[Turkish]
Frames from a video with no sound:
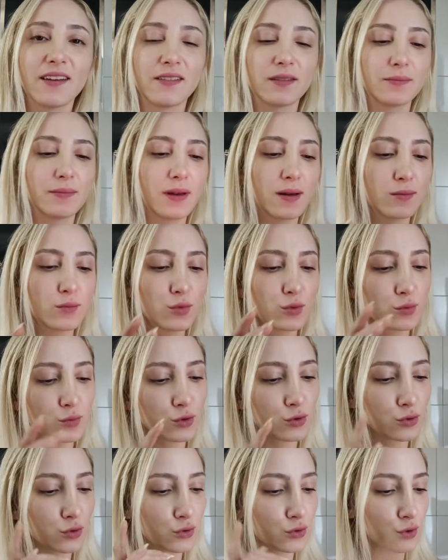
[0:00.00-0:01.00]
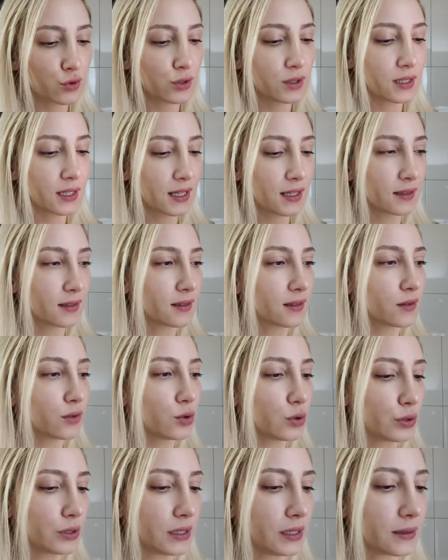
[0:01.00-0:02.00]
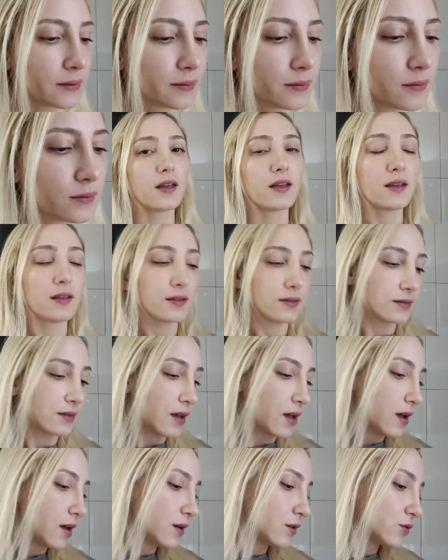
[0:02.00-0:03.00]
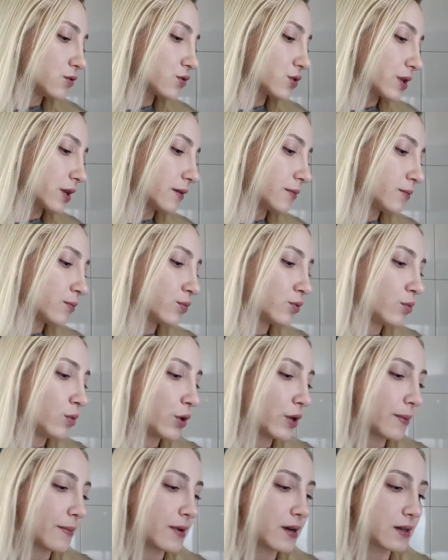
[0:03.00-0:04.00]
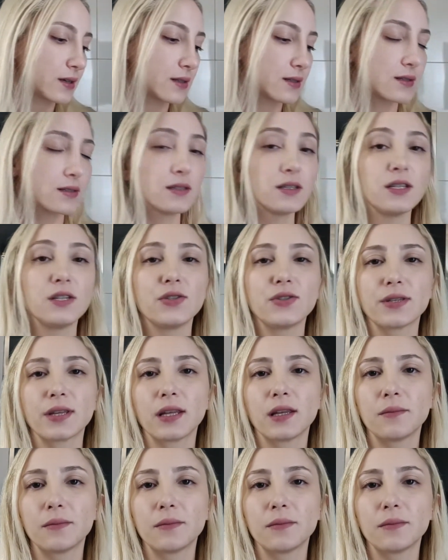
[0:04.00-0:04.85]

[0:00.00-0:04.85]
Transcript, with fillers: Evet ben mumu şöyle kenara koyayım. Ee, daha önce bu boya markasını hiç